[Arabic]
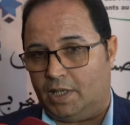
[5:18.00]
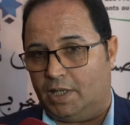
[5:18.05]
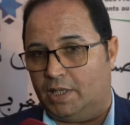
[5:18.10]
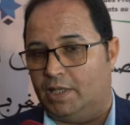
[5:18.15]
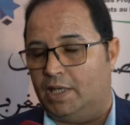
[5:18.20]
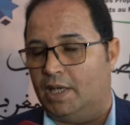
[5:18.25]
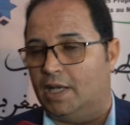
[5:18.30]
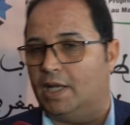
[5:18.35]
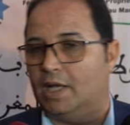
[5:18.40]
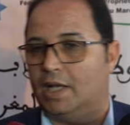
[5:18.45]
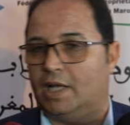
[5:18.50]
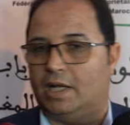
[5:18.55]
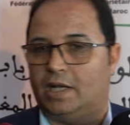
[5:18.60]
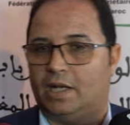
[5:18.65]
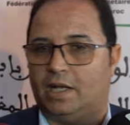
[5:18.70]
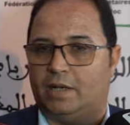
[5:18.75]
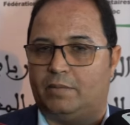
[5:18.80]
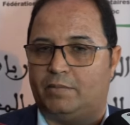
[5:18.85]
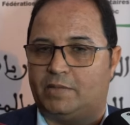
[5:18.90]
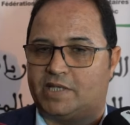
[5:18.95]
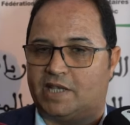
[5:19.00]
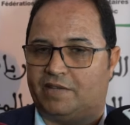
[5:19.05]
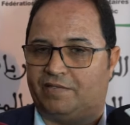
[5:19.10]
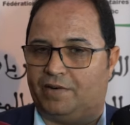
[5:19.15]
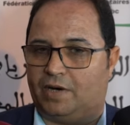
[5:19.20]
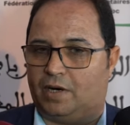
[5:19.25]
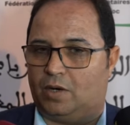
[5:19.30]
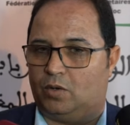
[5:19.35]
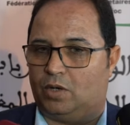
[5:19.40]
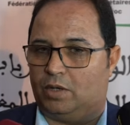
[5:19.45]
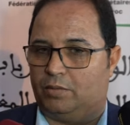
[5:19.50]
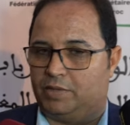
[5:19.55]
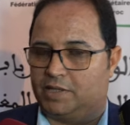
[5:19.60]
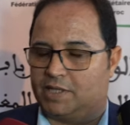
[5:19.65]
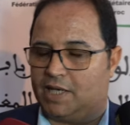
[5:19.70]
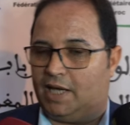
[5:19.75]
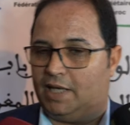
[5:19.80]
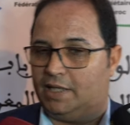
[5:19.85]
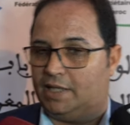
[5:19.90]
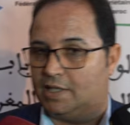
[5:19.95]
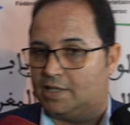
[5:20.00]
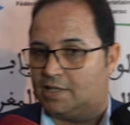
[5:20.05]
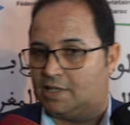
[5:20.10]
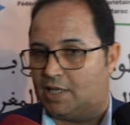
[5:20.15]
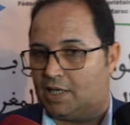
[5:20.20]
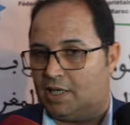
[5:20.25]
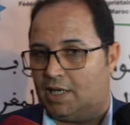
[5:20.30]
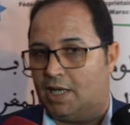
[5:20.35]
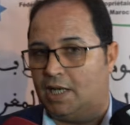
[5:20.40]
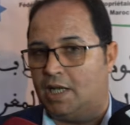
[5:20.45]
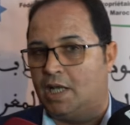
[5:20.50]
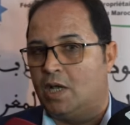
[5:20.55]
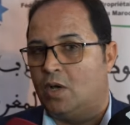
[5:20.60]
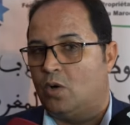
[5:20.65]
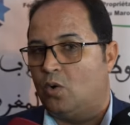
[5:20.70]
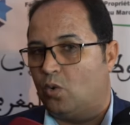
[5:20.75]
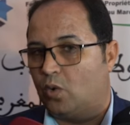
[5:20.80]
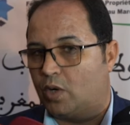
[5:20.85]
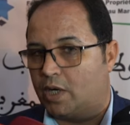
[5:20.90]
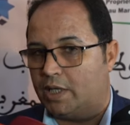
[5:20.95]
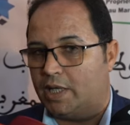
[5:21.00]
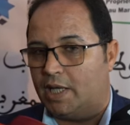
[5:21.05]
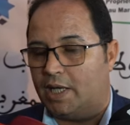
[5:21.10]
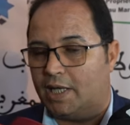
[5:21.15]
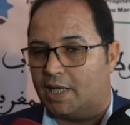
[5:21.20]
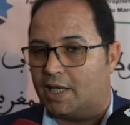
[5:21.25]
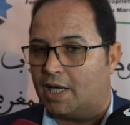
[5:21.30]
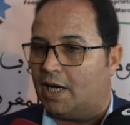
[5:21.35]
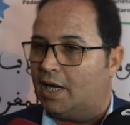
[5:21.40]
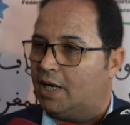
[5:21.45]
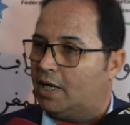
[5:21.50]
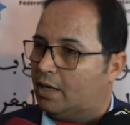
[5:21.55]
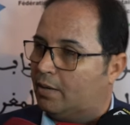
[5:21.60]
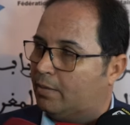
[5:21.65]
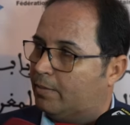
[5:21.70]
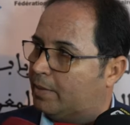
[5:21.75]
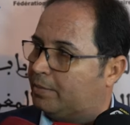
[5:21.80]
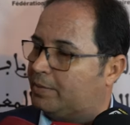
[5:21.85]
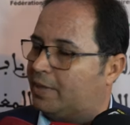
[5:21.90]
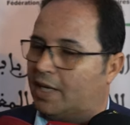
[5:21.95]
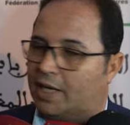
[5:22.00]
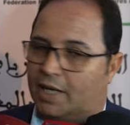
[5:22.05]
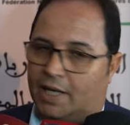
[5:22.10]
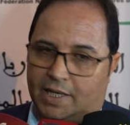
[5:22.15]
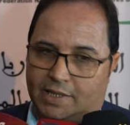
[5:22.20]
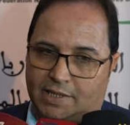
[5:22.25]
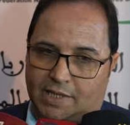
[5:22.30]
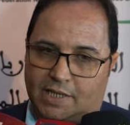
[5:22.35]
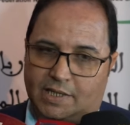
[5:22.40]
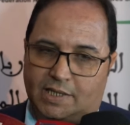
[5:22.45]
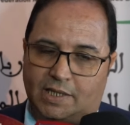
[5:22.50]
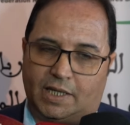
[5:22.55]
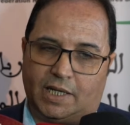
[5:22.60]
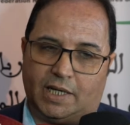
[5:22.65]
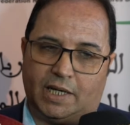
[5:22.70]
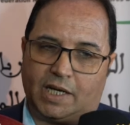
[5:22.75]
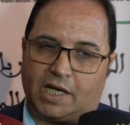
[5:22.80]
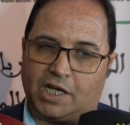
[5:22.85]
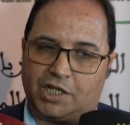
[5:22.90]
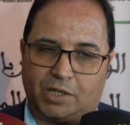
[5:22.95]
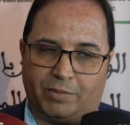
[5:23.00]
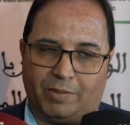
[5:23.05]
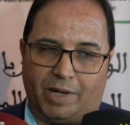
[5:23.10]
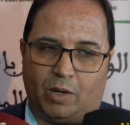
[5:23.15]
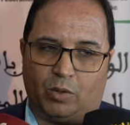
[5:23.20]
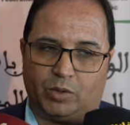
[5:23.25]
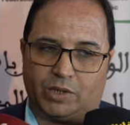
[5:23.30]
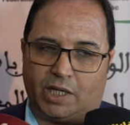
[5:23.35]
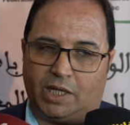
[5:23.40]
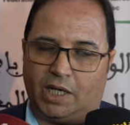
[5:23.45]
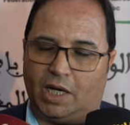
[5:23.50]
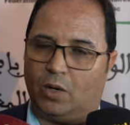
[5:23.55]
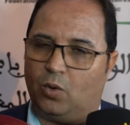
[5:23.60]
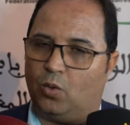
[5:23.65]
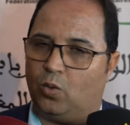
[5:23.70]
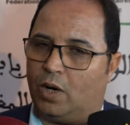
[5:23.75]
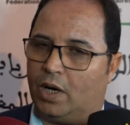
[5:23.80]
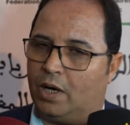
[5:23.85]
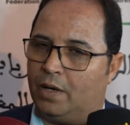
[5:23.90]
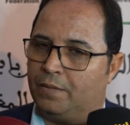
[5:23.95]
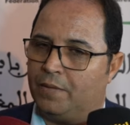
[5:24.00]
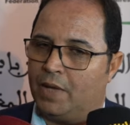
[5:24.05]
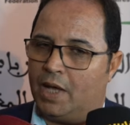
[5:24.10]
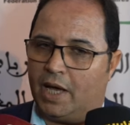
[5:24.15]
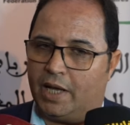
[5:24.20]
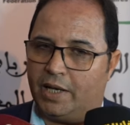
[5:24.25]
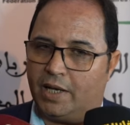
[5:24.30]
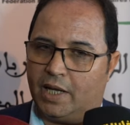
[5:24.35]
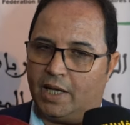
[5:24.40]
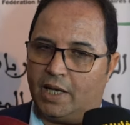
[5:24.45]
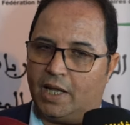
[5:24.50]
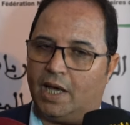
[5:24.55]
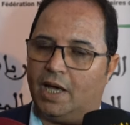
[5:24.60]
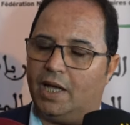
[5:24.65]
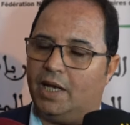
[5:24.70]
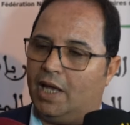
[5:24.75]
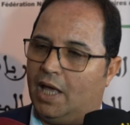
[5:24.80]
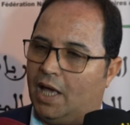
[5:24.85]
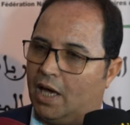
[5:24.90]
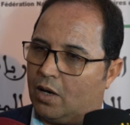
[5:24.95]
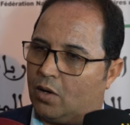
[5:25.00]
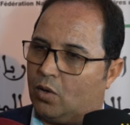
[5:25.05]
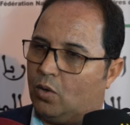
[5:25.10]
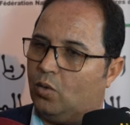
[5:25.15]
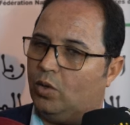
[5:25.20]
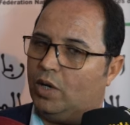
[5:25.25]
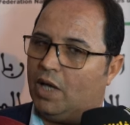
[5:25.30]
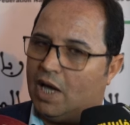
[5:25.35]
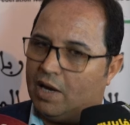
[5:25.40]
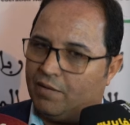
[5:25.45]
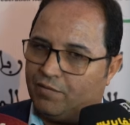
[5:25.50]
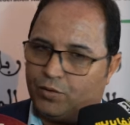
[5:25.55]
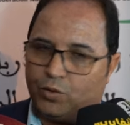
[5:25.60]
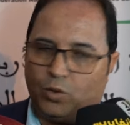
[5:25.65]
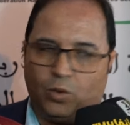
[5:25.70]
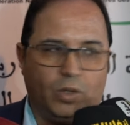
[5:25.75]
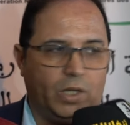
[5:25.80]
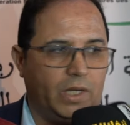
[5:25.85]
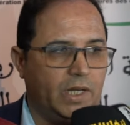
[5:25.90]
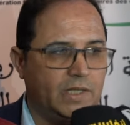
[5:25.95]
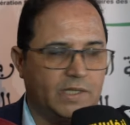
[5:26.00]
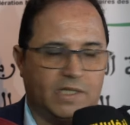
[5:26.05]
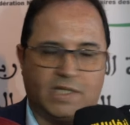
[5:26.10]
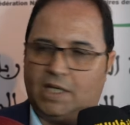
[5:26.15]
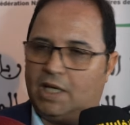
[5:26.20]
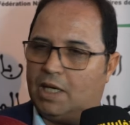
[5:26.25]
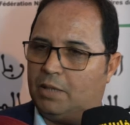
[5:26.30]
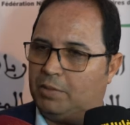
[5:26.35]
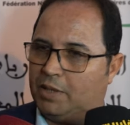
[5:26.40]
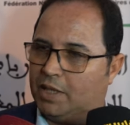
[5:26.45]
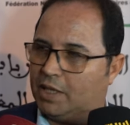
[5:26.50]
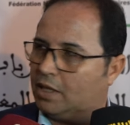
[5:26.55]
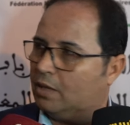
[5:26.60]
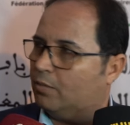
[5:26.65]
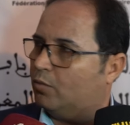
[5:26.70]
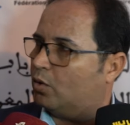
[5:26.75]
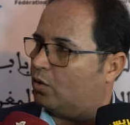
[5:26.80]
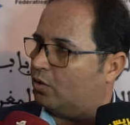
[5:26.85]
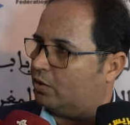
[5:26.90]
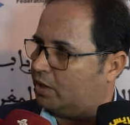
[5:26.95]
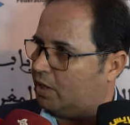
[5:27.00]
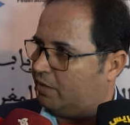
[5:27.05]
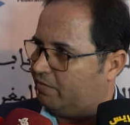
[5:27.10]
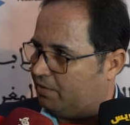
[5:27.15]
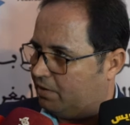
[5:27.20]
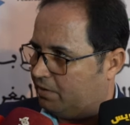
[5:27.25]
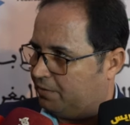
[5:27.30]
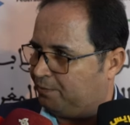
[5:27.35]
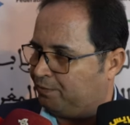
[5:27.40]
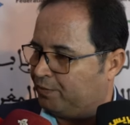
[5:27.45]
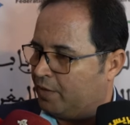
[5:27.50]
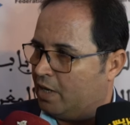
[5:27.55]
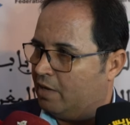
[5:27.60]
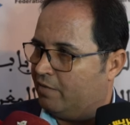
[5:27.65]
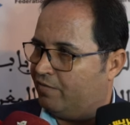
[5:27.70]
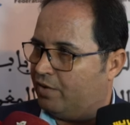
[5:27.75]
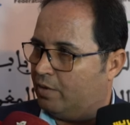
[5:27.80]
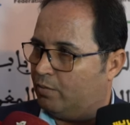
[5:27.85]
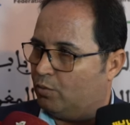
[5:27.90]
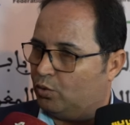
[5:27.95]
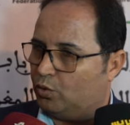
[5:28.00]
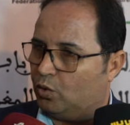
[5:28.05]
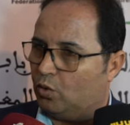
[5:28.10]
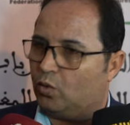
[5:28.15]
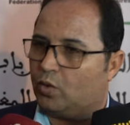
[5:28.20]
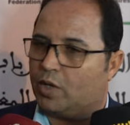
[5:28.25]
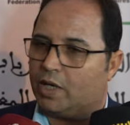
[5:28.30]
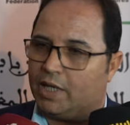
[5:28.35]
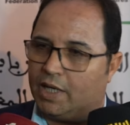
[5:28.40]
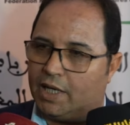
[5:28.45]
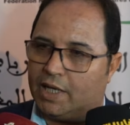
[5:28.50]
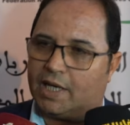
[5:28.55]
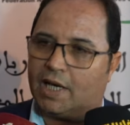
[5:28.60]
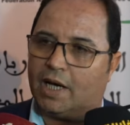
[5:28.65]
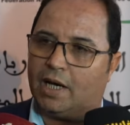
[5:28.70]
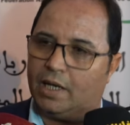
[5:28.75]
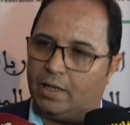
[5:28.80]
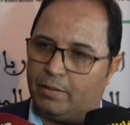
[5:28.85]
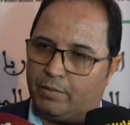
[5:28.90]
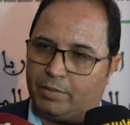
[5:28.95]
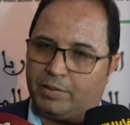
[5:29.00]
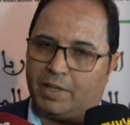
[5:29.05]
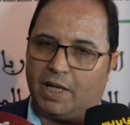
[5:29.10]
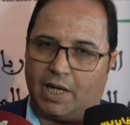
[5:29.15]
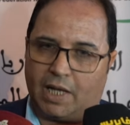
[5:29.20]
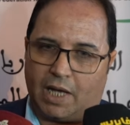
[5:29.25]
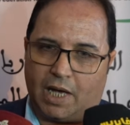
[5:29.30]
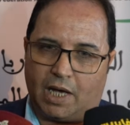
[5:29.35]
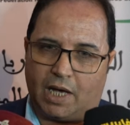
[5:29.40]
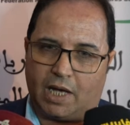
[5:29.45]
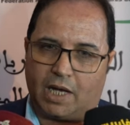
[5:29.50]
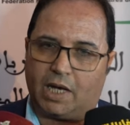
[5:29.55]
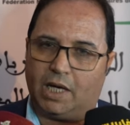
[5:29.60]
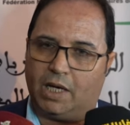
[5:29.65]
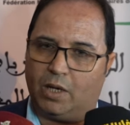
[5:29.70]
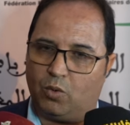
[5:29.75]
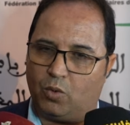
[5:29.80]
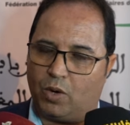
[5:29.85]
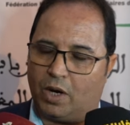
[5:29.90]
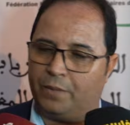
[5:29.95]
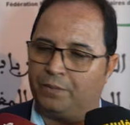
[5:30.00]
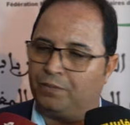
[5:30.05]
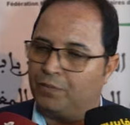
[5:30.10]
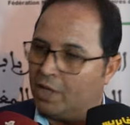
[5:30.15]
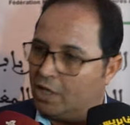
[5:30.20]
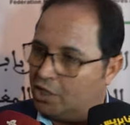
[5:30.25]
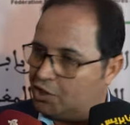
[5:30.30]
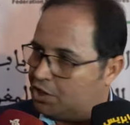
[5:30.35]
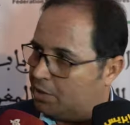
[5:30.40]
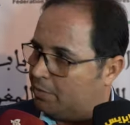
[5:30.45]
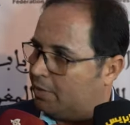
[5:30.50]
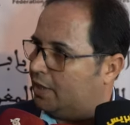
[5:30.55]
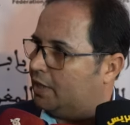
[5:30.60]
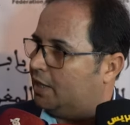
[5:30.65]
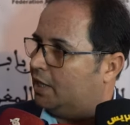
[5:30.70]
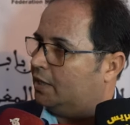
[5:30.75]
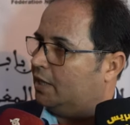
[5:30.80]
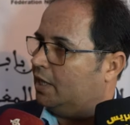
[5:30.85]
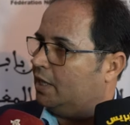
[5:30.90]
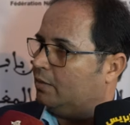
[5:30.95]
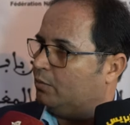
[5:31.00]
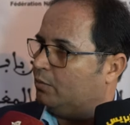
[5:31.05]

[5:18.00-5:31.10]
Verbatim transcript: ديال المسافه ولا المساحه ديال الاستغلال وكذلك المبدا الاساسي ديالنا كجامعه وطنيه هو اننا نحقوا ونحافظوا على انسيابيه المرور في المدن وكذلك المبدا الاخر اللي هو الجماليه ديال